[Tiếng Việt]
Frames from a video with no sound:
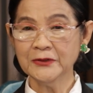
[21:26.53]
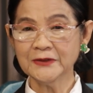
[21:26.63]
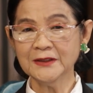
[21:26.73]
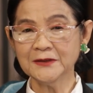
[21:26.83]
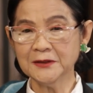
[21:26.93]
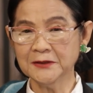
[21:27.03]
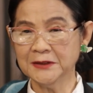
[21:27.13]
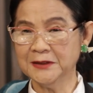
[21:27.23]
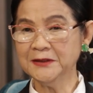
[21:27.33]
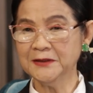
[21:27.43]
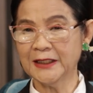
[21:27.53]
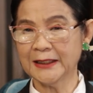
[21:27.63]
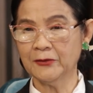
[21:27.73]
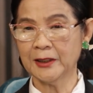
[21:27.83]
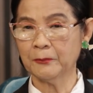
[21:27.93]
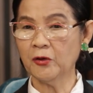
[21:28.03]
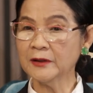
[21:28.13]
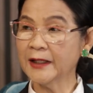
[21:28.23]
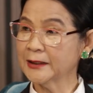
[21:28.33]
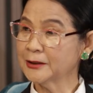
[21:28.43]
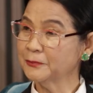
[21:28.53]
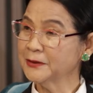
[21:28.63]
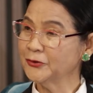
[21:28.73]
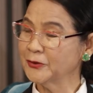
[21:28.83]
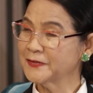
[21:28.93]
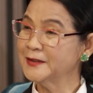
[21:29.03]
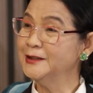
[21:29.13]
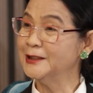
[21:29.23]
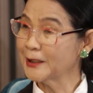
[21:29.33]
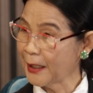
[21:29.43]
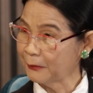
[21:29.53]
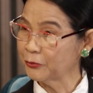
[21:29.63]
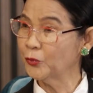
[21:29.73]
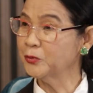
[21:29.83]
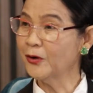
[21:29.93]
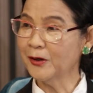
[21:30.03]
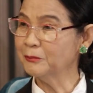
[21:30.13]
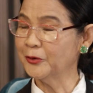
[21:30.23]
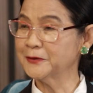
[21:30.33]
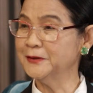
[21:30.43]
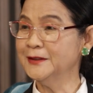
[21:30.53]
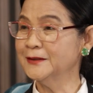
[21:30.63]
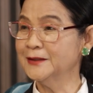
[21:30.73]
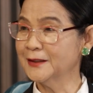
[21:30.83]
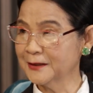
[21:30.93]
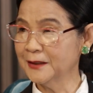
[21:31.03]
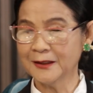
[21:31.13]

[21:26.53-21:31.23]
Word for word: cho nên thường những người này họ gặp khó khăn trong cái chuyện xin việc làm cũng có mọi thứ hết trơn